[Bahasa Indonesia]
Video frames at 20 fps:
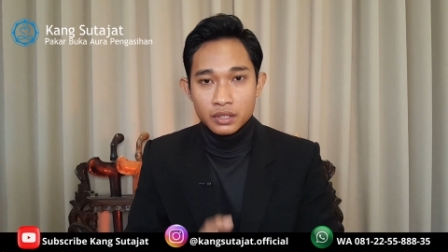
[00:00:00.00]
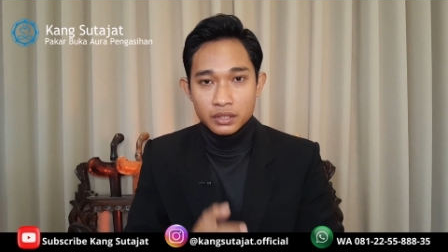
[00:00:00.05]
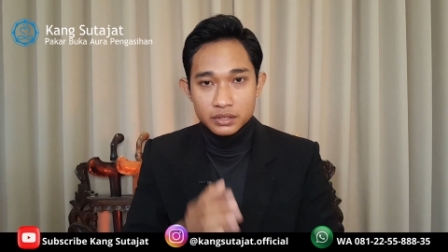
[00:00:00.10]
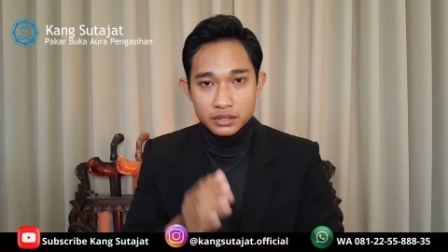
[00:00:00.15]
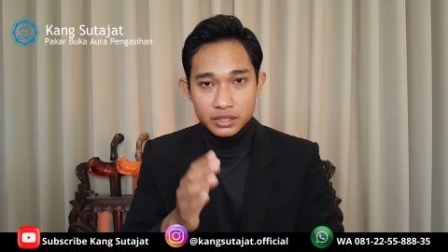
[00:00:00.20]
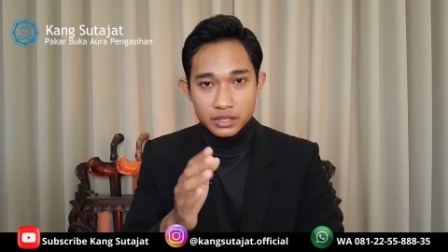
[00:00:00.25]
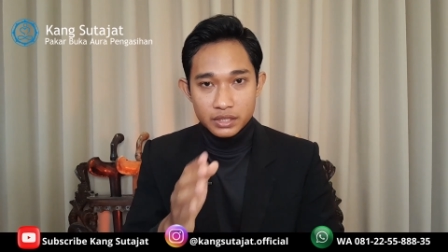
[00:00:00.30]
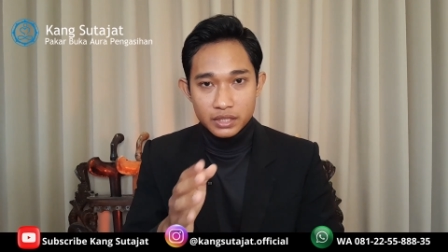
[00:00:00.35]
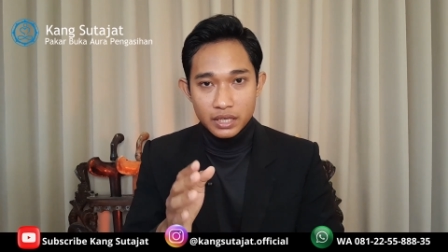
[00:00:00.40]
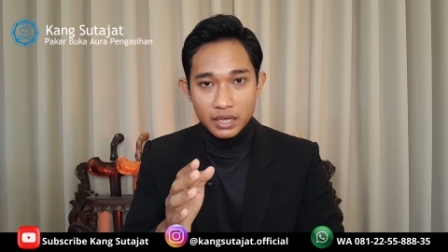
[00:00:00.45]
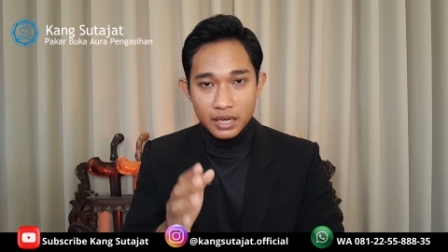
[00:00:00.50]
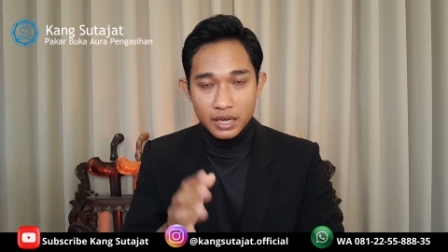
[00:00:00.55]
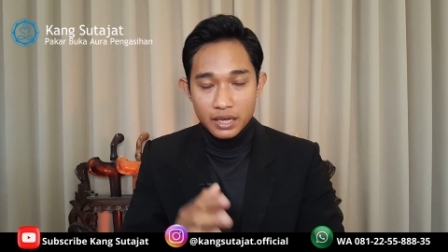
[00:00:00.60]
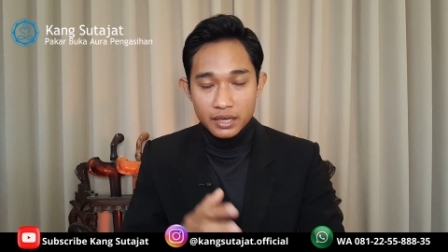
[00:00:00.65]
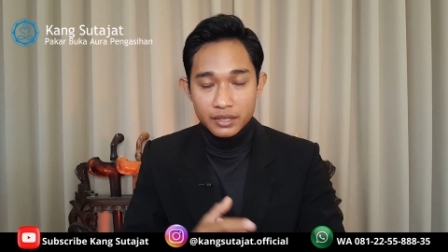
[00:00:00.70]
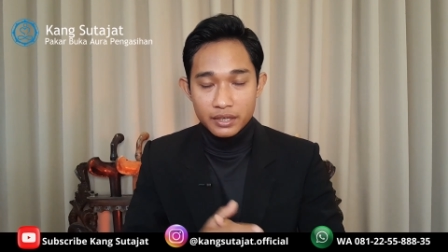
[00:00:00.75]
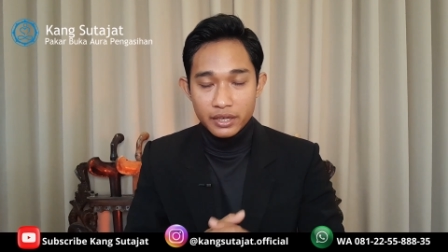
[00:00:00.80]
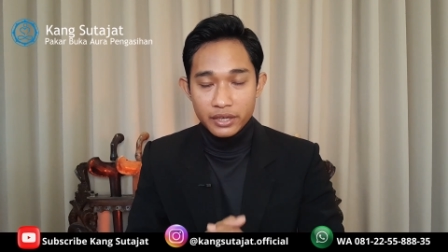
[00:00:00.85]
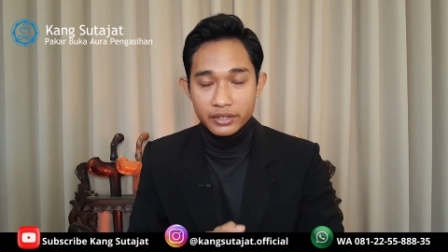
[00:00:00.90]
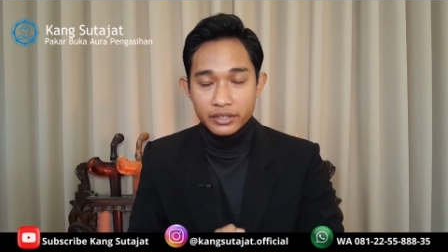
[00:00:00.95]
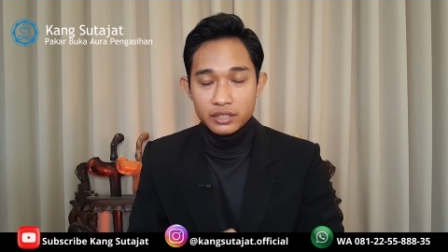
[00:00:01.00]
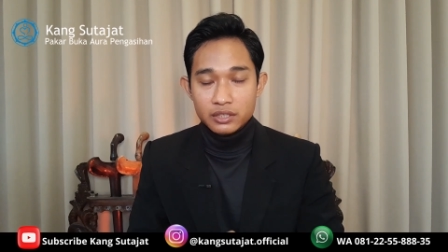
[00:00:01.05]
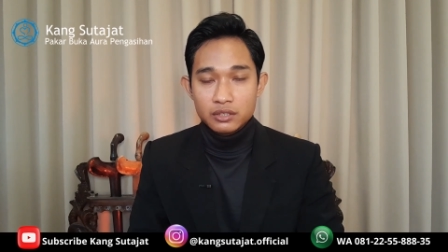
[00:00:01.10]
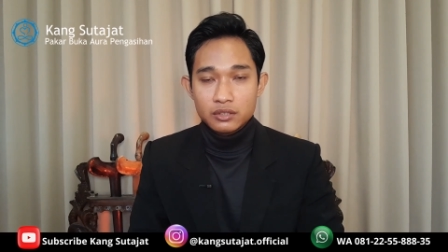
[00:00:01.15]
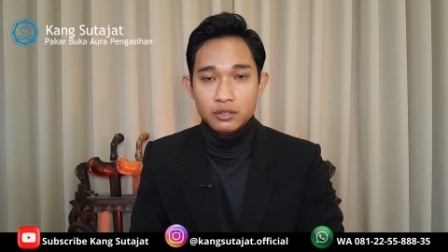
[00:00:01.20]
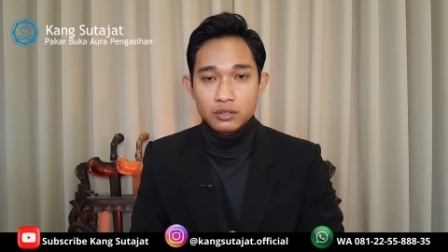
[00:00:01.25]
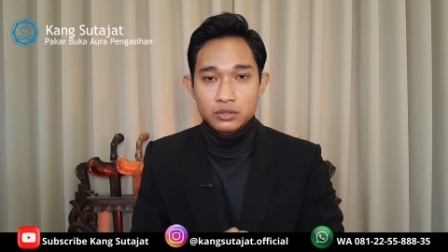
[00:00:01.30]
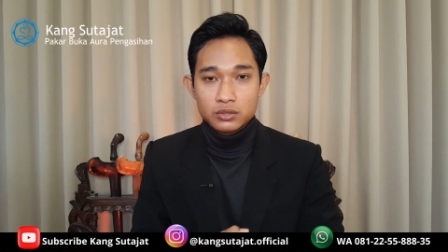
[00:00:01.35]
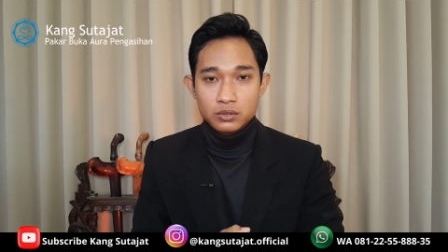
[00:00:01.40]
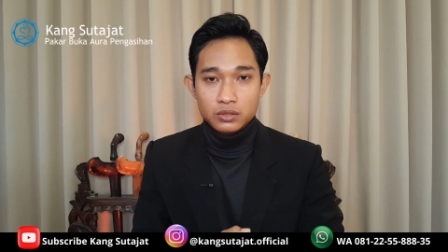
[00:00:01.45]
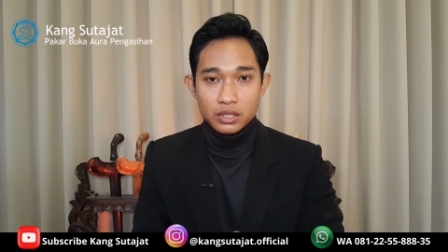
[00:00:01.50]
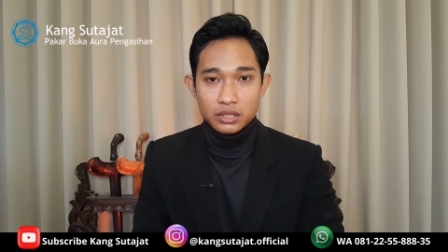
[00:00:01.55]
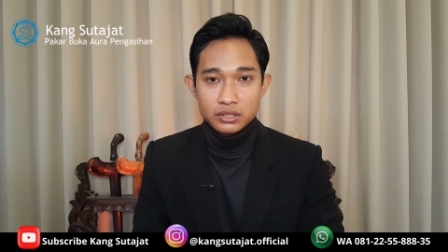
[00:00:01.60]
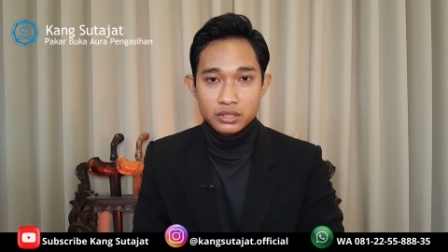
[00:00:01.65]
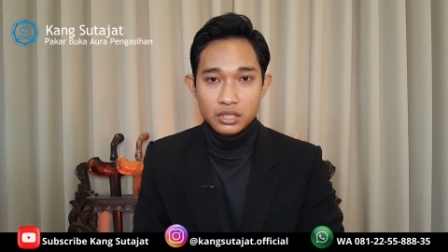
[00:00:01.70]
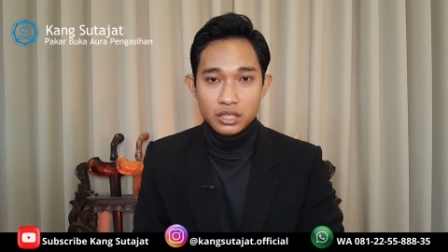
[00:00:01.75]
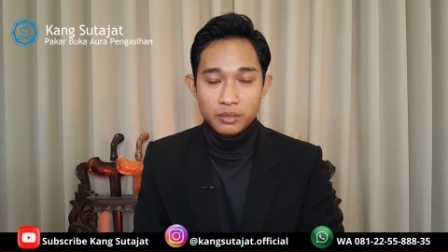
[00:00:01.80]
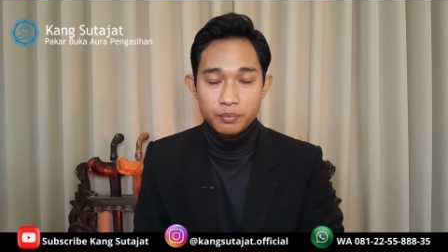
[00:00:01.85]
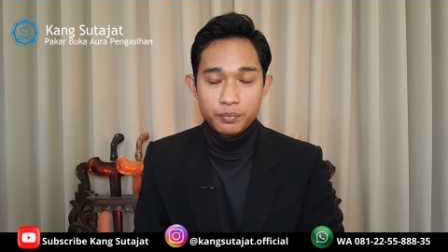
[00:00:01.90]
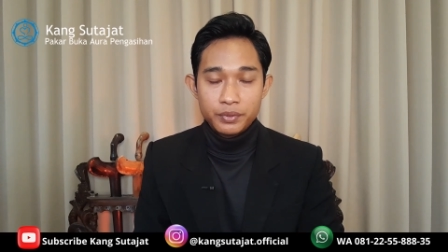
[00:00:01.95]
Jika Anda ingin
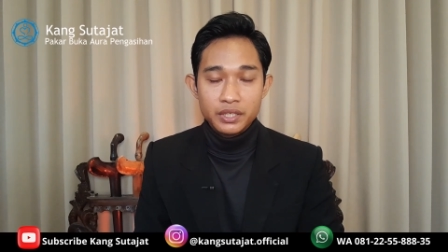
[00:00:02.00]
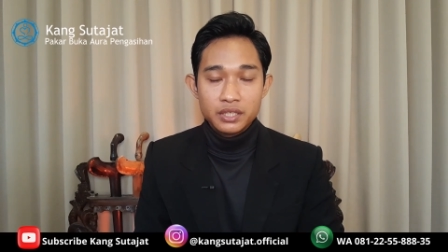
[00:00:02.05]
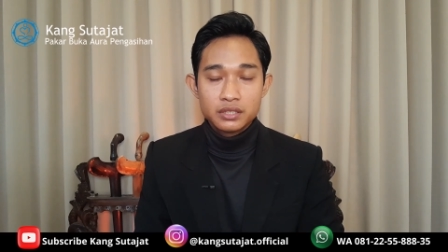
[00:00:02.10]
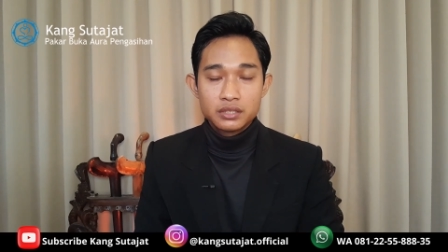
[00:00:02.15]
konsultasi lebih